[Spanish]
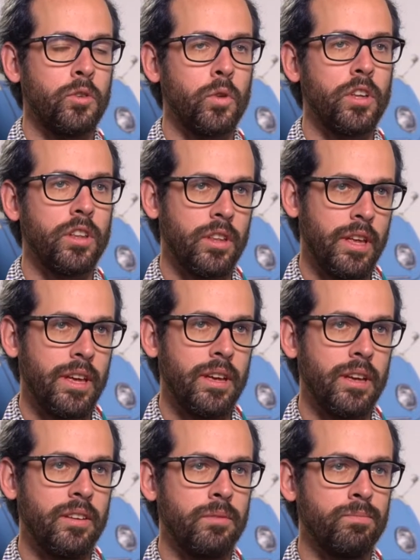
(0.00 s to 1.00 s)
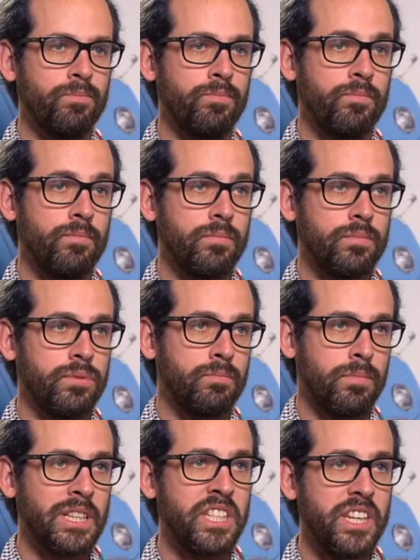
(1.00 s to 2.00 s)
estudios de
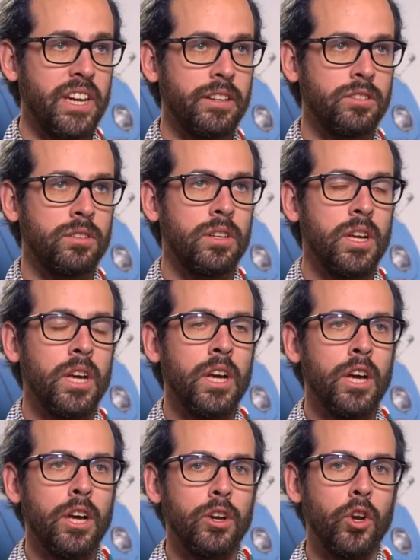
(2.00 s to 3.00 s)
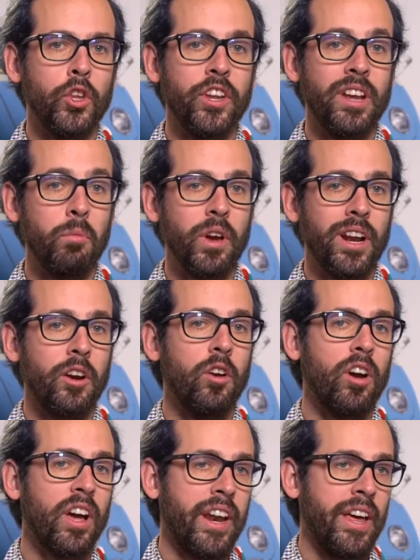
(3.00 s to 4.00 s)
bachiller no tenía muy claro lo
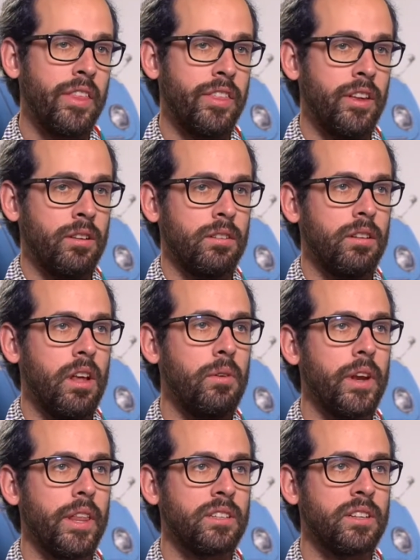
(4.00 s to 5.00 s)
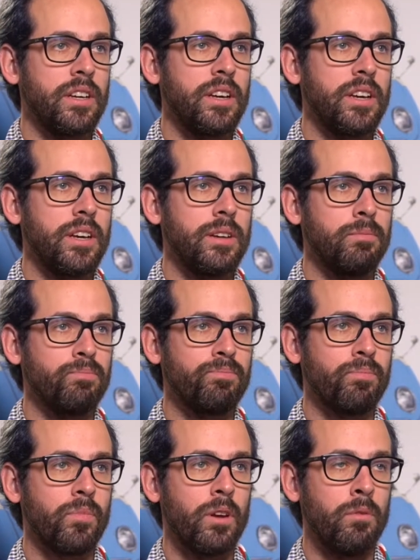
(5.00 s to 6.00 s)
que quería hacer. La verdad es que
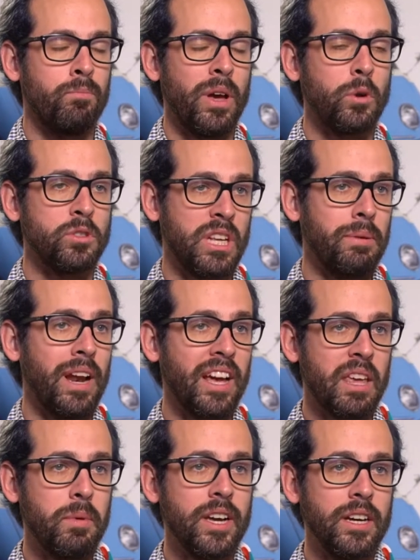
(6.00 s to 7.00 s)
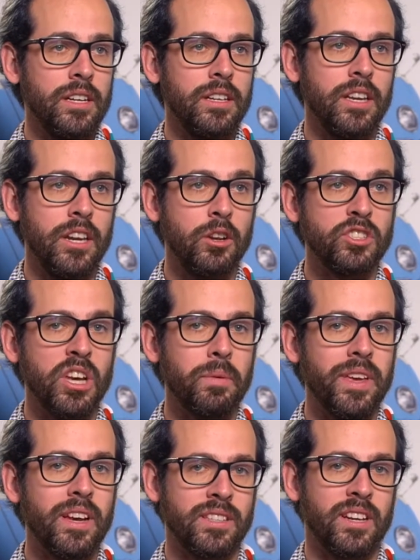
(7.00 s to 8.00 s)
me gustaba la química y no
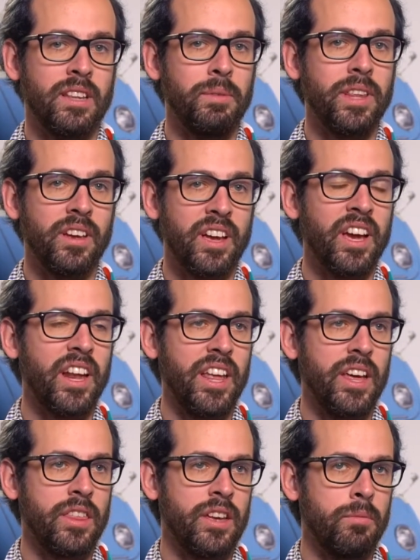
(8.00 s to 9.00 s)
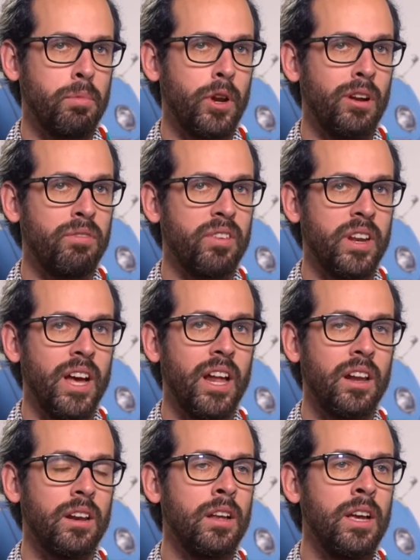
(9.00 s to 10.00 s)
sabía exactamente qué quería hacer, pero al
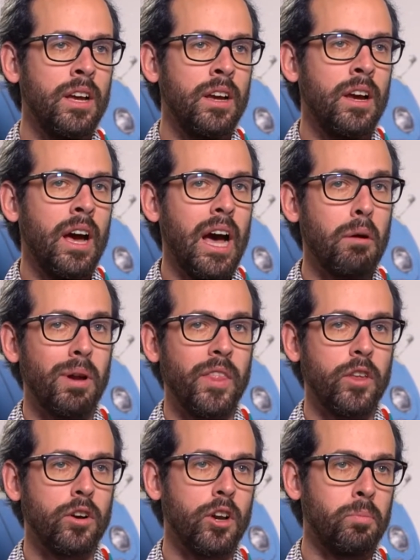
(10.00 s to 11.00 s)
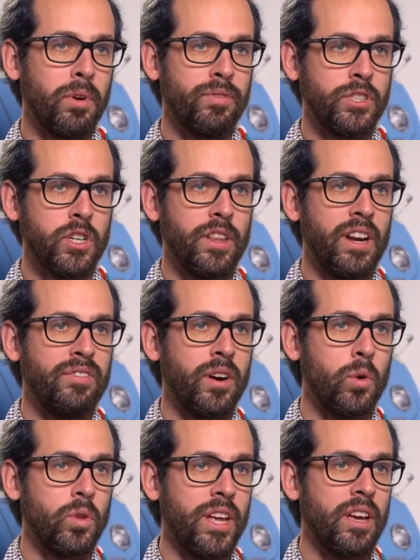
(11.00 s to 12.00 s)
final, hablando con los profesores de la
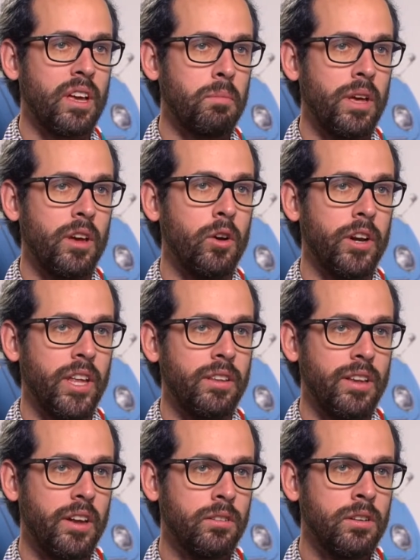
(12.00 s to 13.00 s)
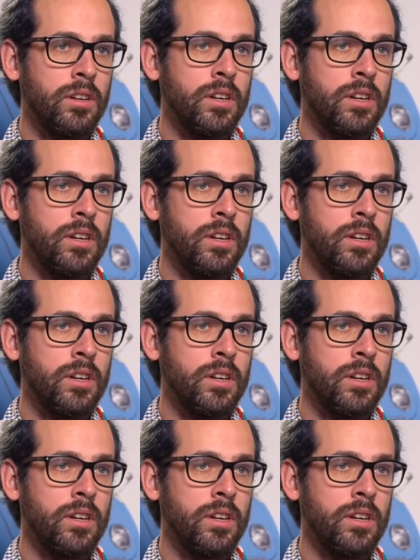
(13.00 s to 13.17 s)
facultad que me orientaron,